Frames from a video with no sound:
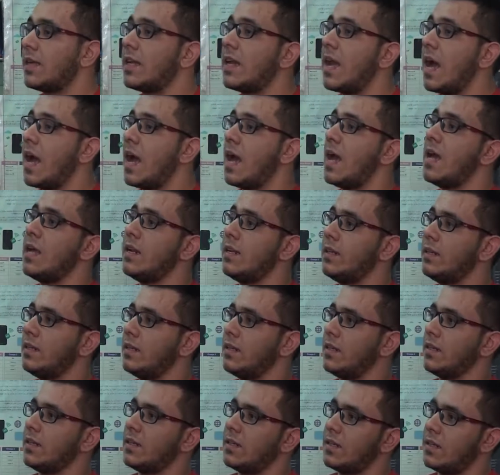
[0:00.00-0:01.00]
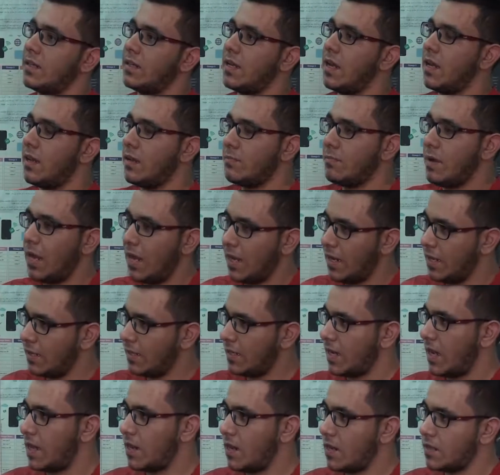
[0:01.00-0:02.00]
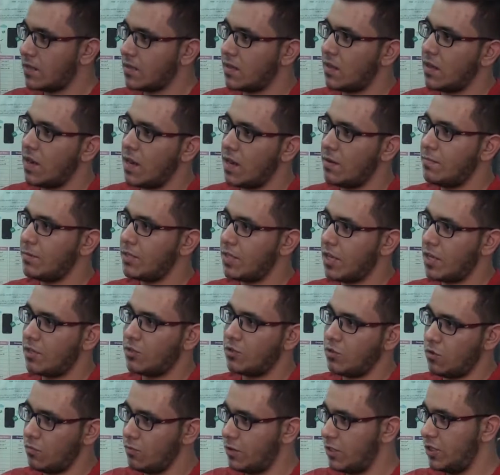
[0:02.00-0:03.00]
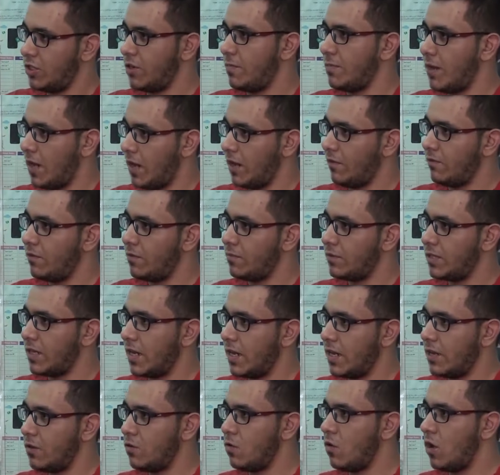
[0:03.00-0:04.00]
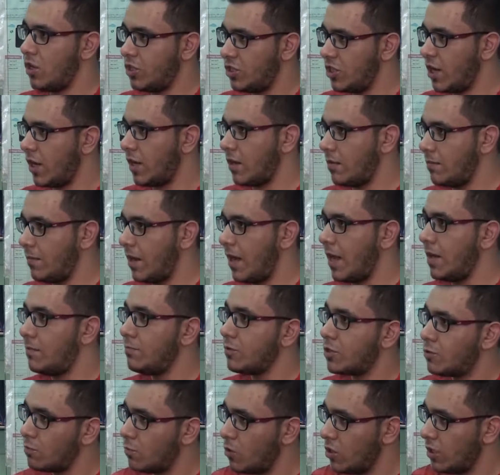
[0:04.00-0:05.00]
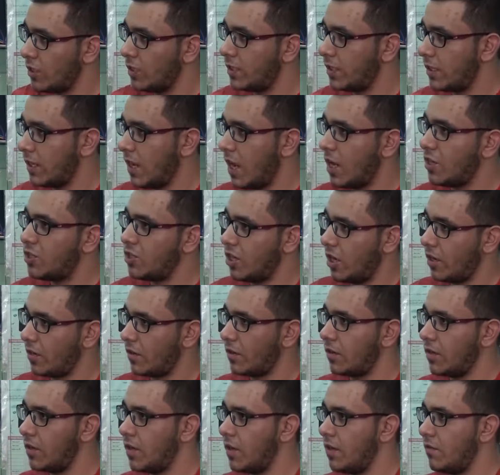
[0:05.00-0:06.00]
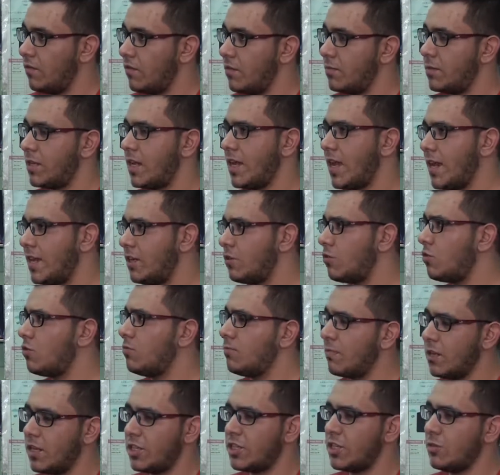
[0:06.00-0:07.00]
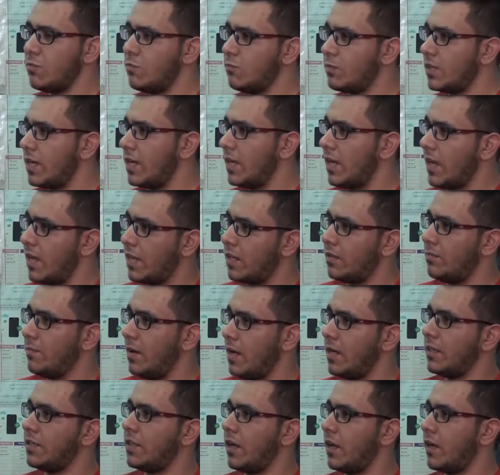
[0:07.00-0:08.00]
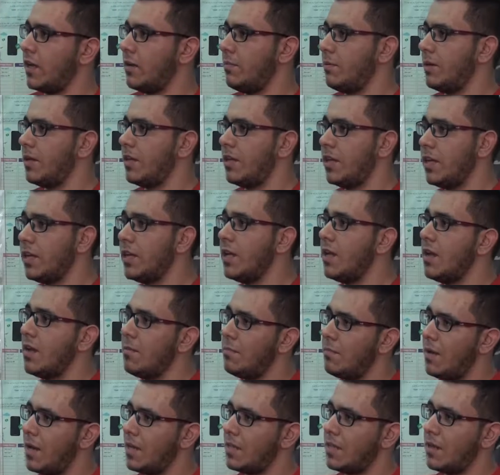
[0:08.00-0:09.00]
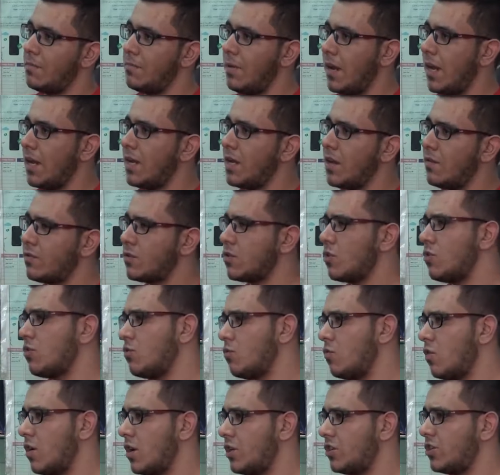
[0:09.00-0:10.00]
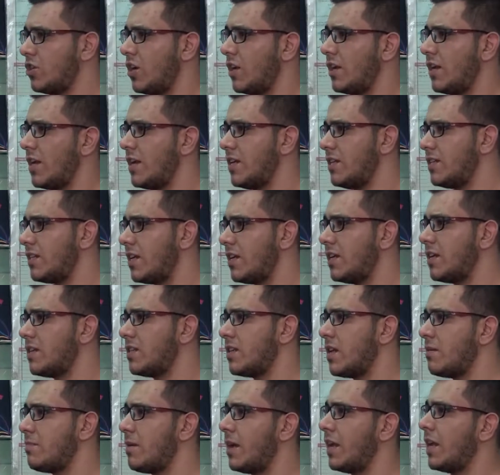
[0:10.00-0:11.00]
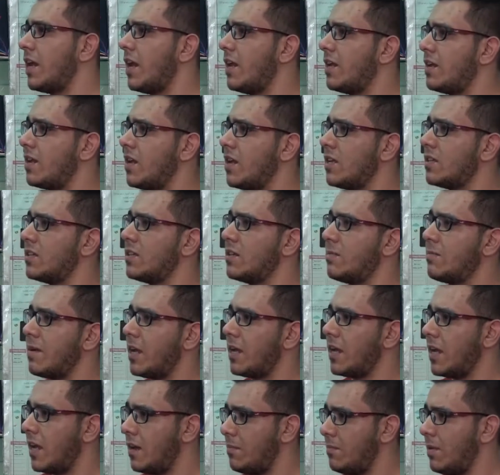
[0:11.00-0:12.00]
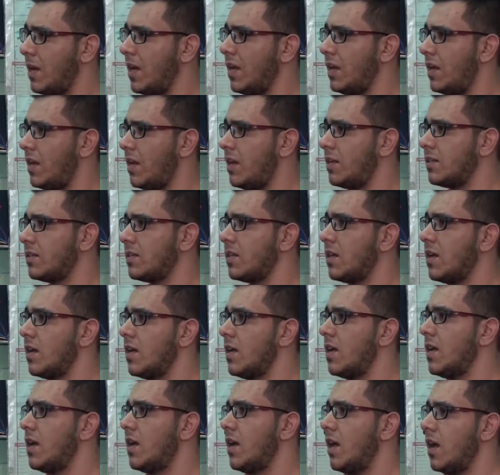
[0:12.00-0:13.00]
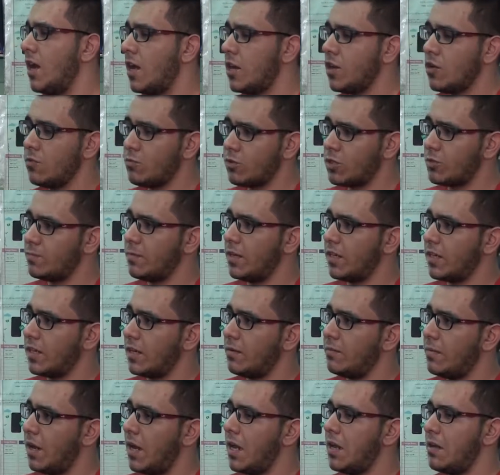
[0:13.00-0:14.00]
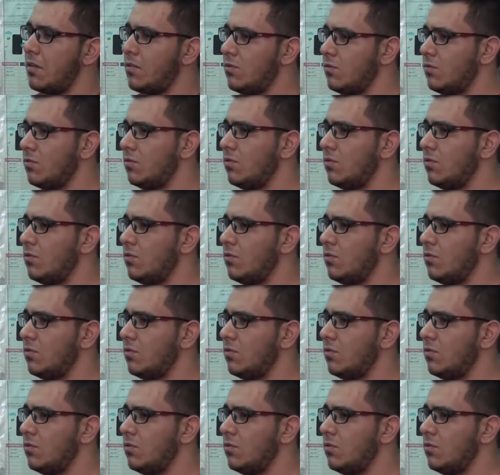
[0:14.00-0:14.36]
كان المحل كان اصلا انا متاجره من جماعه فهمت علي هو اجار المحل مش ملك اجار نعم يعني كل ما شيء ممتلكات المحل تقريبا الي ما عدا المحل نفسه انه هو اجار يعني زينا زي باقي هالناس زي باقي هالمحلات انه مش ملك المحل